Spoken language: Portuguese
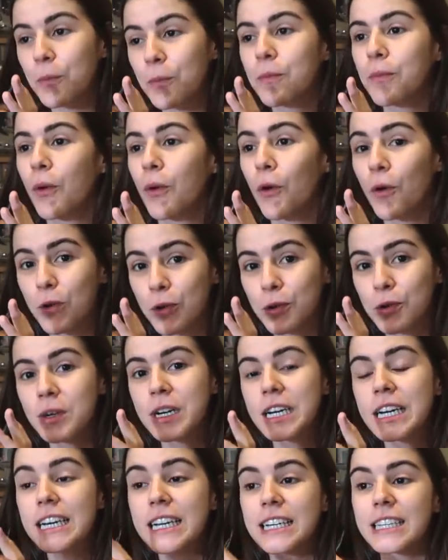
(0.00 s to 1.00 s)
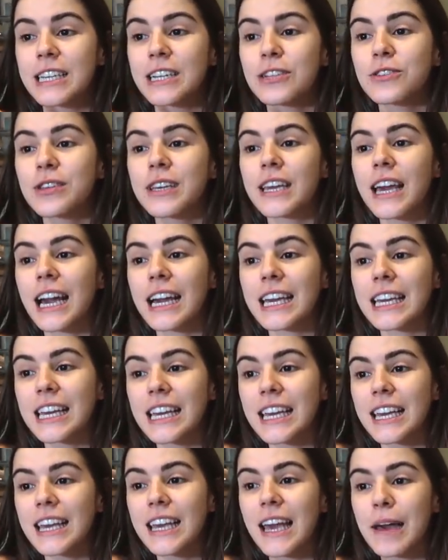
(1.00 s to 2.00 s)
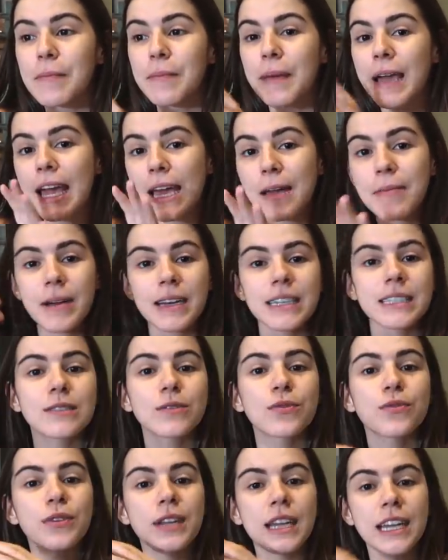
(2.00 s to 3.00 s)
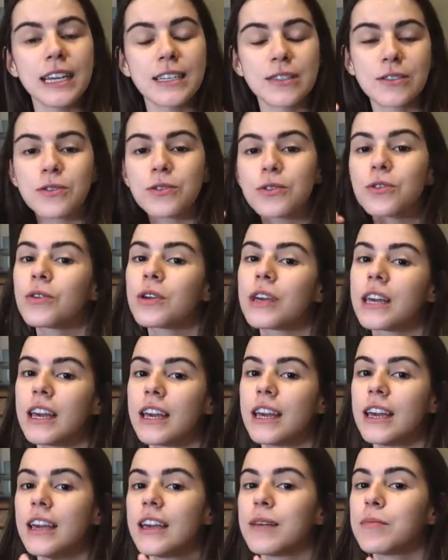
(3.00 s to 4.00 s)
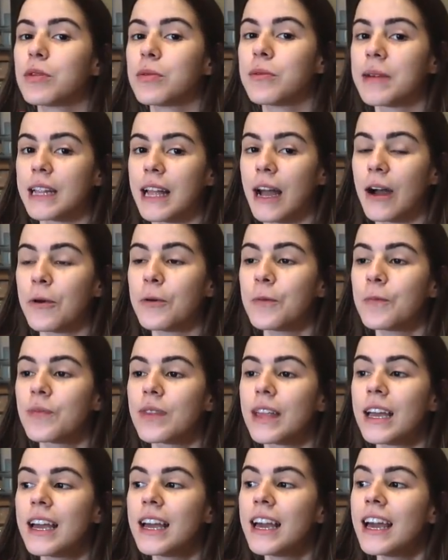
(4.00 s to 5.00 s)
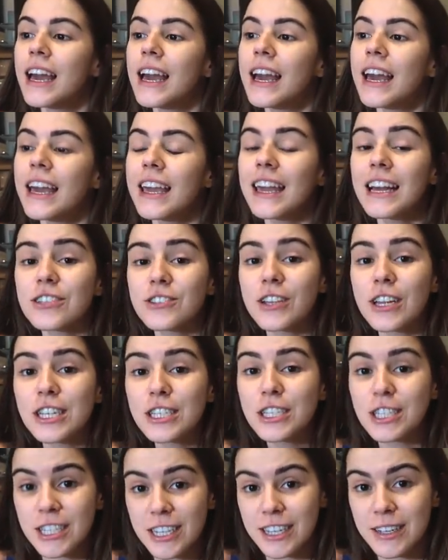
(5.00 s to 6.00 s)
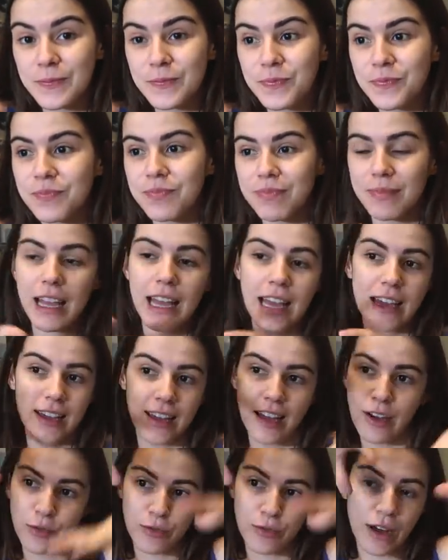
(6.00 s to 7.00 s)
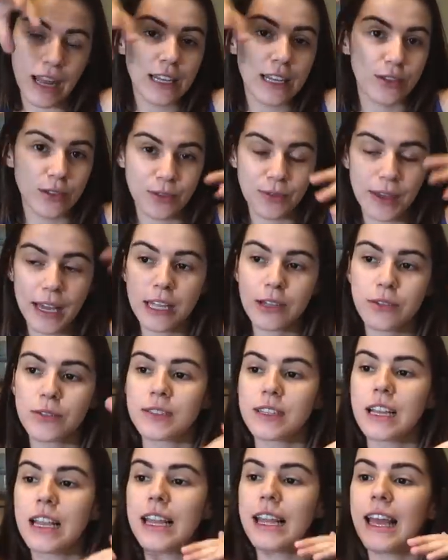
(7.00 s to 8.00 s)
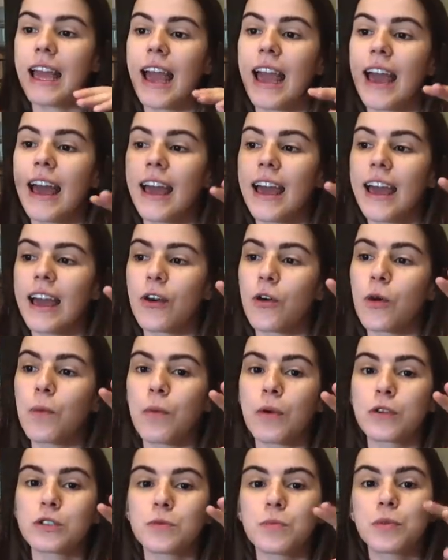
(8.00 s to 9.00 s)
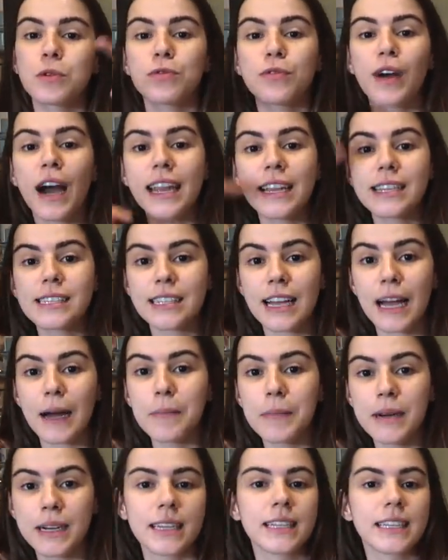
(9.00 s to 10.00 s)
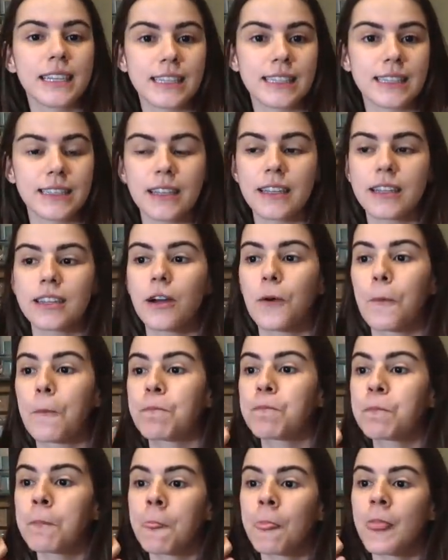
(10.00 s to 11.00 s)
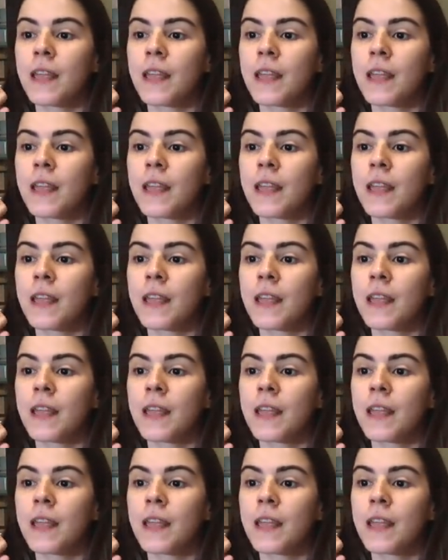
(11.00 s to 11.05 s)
um pouco, tanto que aqui é bem mais fresco do que Blumenau. E a gente, é, o Vale dos Ventos, ele é composto por várias cabanas. Então,